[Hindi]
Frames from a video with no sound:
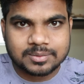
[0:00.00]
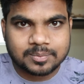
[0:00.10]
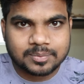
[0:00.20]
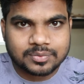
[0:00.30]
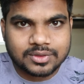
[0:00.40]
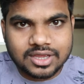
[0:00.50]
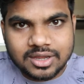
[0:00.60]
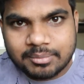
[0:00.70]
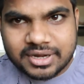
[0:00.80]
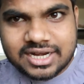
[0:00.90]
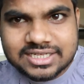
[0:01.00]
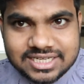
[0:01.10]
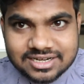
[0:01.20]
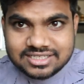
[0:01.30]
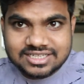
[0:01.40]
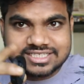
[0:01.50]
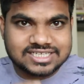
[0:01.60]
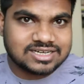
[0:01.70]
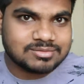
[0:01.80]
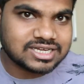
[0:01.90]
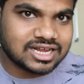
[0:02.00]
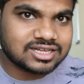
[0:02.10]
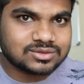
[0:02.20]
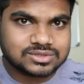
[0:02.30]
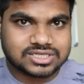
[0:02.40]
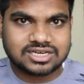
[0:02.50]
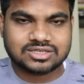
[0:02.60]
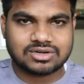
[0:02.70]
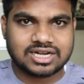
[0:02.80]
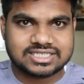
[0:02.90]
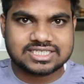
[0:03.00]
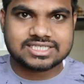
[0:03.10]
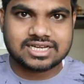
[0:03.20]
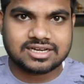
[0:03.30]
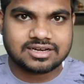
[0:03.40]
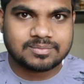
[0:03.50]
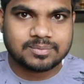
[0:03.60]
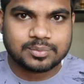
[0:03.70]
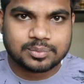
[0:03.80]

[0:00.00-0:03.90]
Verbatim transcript: पे मेरा नज़र ना इधर स्क्रीन में जा रहा है तो उसके लिए थोड़ा एडजस्ट कर लेना